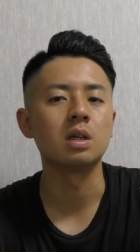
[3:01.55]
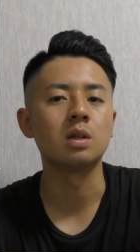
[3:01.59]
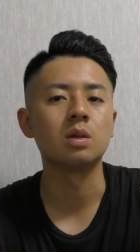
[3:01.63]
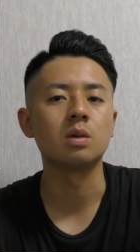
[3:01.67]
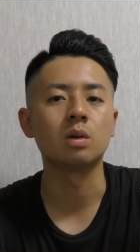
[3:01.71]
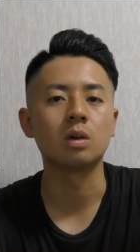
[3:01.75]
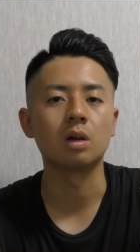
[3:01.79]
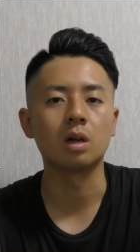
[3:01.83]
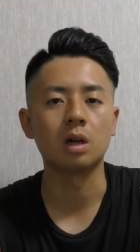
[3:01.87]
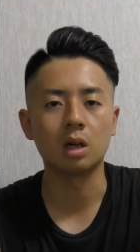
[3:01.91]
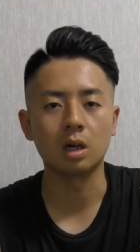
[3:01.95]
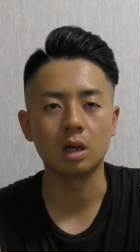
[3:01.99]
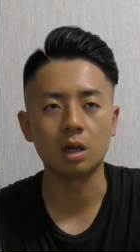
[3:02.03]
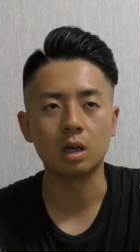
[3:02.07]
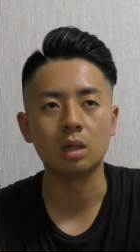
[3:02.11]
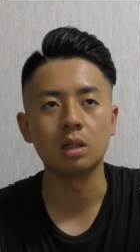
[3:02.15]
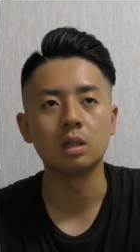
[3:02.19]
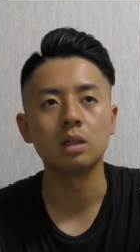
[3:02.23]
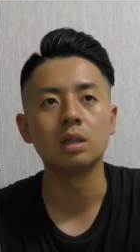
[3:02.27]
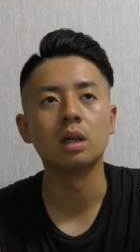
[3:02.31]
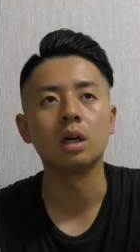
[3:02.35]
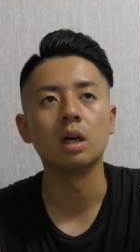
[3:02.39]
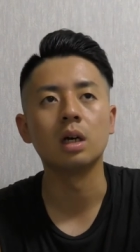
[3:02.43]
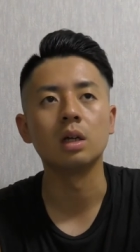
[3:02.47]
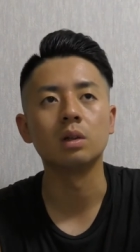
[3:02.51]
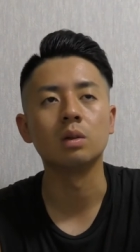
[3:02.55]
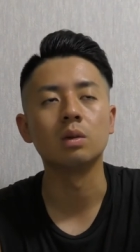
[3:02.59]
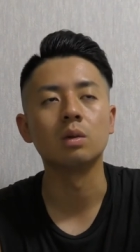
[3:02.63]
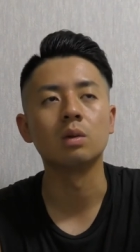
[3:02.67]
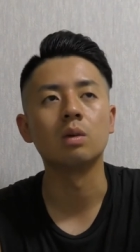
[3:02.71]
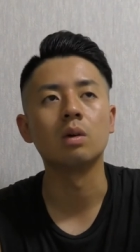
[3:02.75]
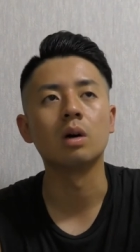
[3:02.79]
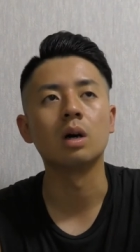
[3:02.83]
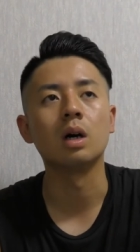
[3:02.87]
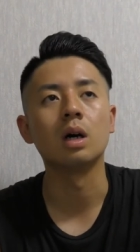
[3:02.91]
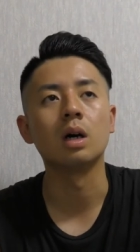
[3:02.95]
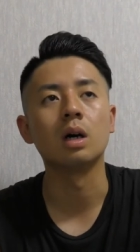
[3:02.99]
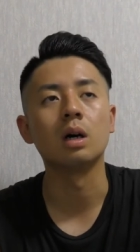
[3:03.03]
りとかあと
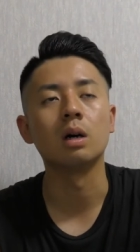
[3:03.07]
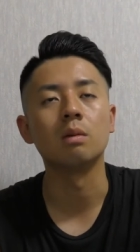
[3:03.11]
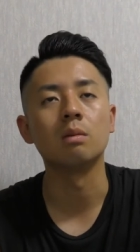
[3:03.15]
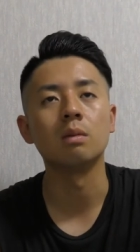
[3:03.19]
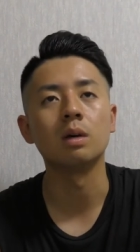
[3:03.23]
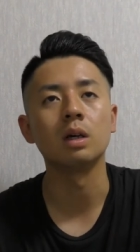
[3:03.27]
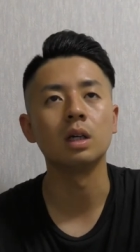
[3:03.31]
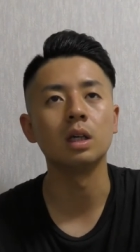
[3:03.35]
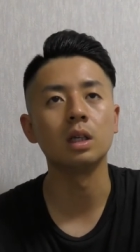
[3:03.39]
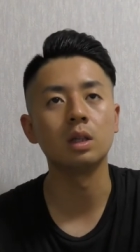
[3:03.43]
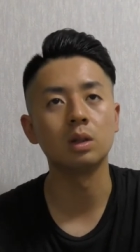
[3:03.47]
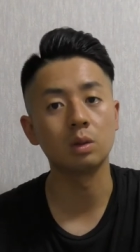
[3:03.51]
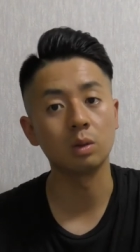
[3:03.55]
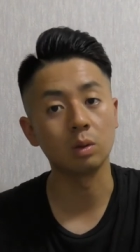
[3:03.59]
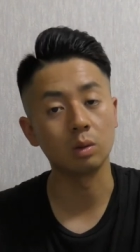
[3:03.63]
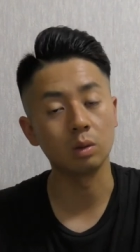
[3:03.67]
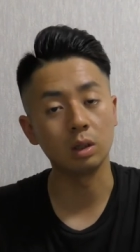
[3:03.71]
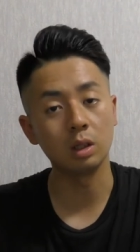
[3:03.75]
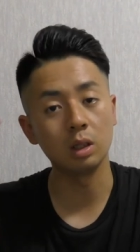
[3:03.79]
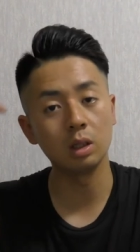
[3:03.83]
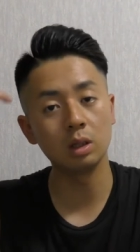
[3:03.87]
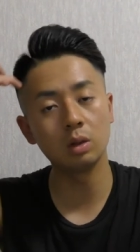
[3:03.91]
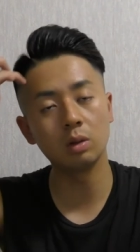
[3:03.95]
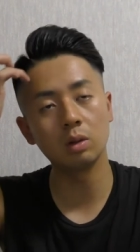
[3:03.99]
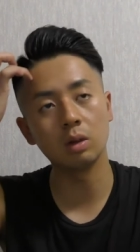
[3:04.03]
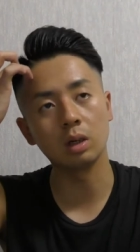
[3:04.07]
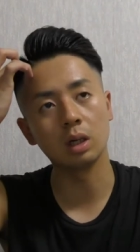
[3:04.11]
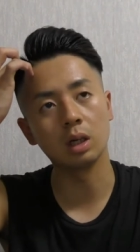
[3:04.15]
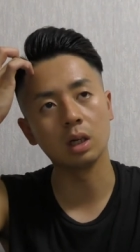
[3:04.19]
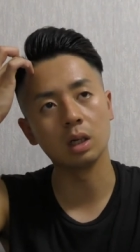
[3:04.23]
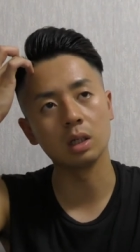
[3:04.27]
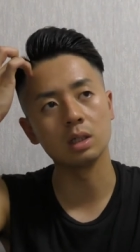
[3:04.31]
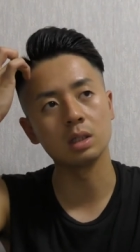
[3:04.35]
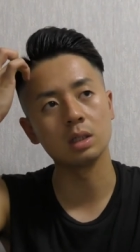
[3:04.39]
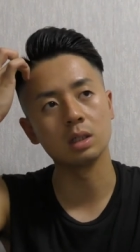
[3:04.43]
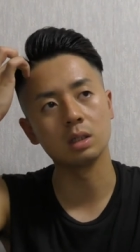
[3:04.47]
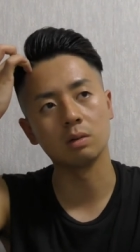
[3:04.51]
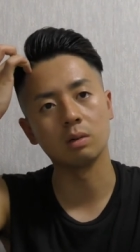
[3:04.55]
は、まあ、ヒットヒットに
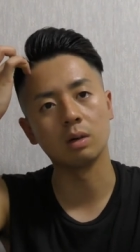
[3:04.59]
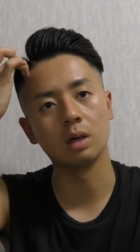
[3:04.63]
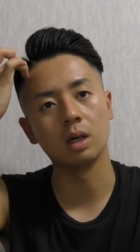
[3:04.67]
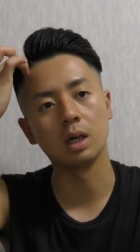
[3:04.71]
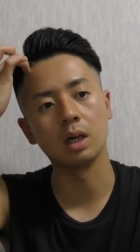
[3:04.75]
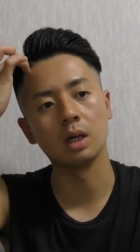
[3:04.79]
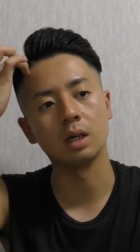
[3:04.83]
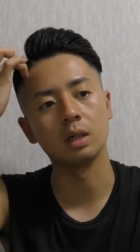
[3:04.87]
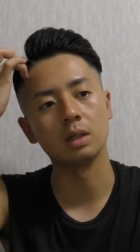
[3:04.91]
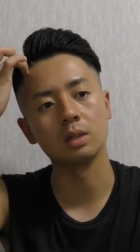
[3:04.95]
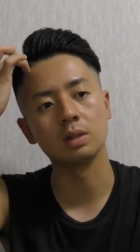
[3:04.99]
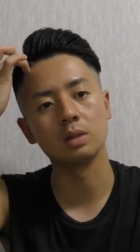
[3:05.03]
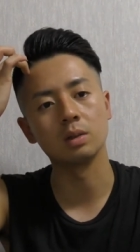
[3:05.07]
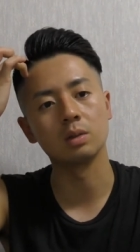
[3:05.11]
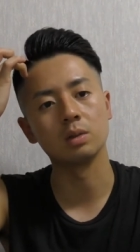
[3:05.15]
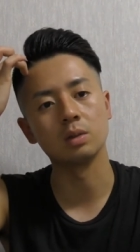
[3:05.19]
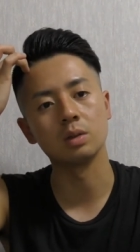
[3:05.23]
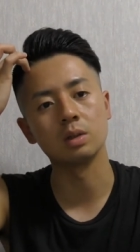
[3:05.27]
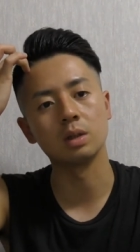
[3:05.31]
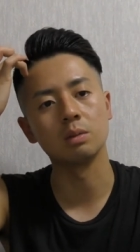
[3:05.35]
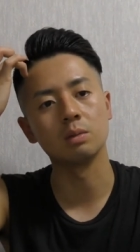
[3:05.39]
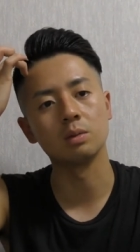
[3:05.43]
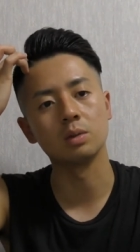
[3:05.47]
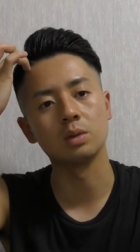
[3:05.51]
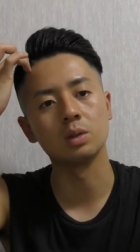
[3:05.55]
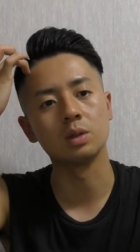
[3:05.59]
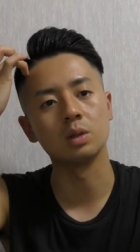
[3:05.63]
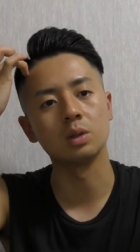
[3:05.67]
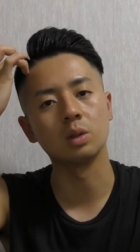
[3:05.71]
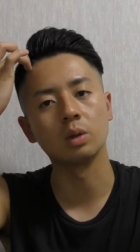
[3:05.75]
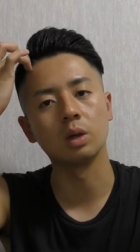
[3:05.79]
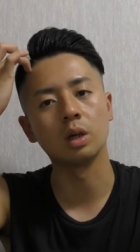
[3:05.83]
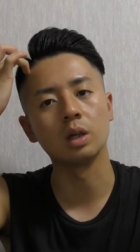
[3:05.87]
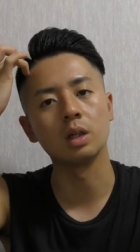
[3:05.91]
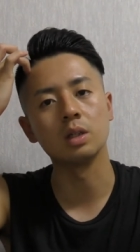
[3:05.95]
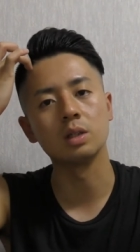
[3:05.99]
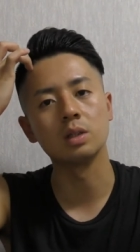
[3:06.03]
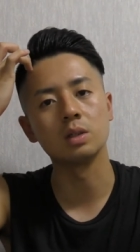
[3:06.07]
関してはその多分ずっと
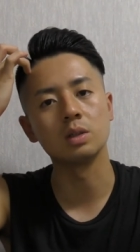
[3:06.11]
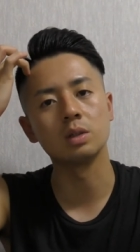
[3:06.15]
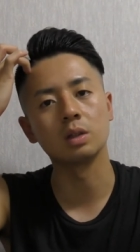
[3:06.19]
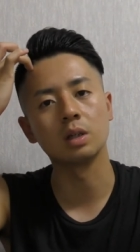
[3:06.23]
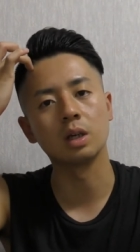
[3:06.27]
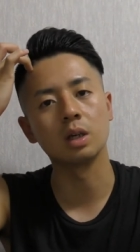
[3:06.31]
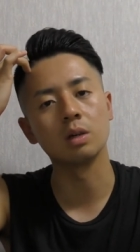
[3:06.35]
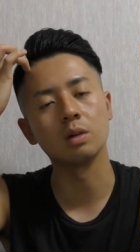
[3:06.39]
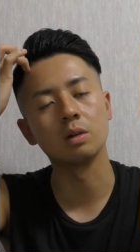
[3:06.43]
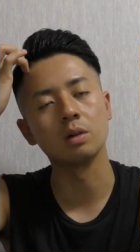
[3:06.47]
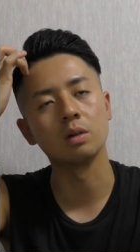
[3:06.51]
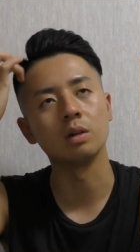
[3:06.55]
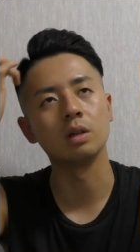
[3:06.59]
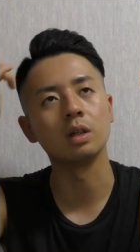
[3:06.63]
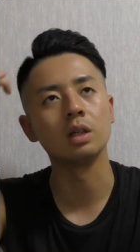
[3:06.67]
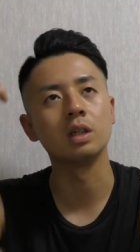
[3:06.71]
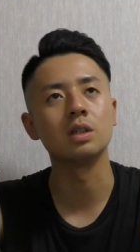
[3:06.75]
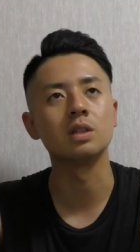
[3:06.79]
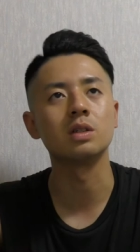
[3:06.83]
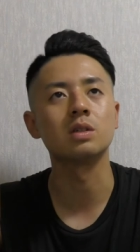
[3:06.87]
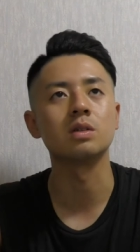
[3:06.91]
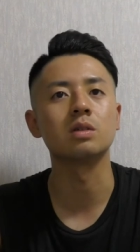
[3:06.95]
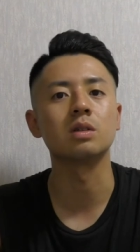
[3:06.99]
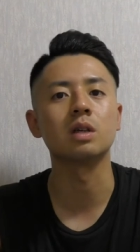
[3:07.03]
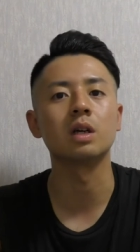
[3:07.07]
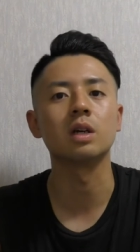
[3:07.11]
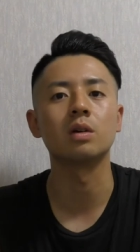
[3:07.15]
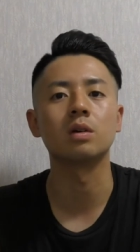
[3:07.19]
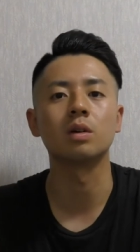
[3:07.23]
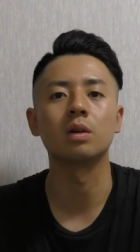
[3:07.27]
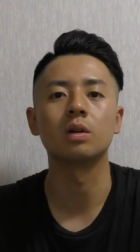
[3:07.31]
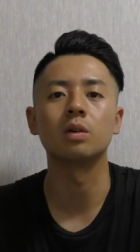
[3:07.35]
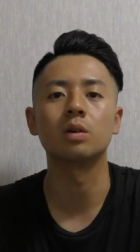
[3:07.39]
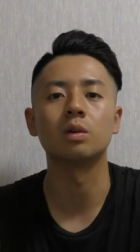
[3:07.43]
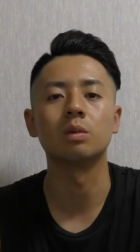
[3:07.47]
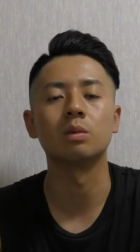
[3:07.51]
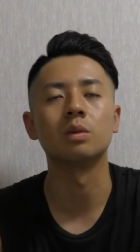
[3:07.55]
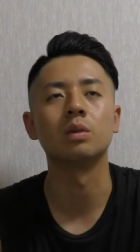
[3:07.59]
やり続ける練習内容
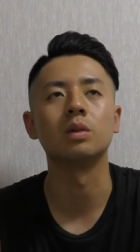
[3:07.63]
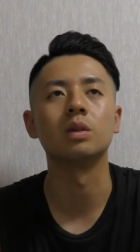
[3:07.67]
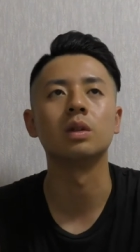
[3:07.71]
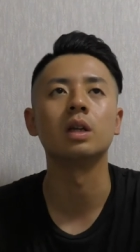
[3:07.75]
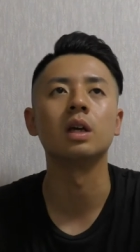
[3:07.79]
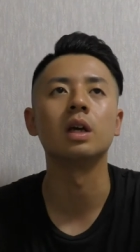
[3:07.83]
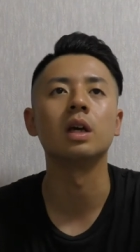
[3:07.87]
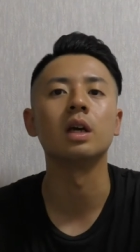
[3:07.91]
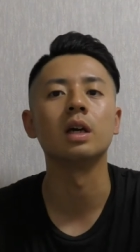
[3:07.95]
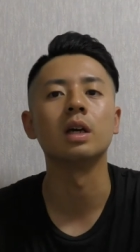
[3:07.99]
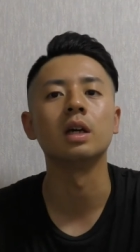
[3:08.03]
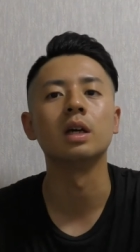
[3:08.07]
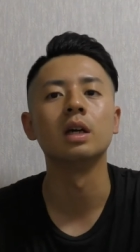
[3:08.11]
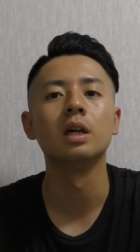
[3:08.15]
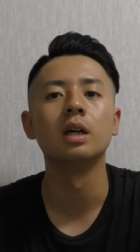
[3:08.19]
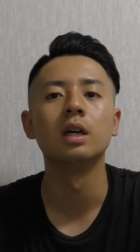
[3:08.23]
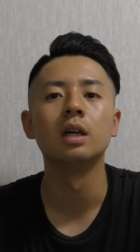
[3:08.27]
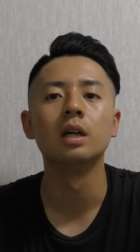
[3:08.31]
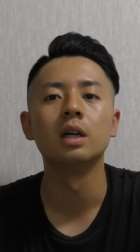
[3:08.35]
だと思うんで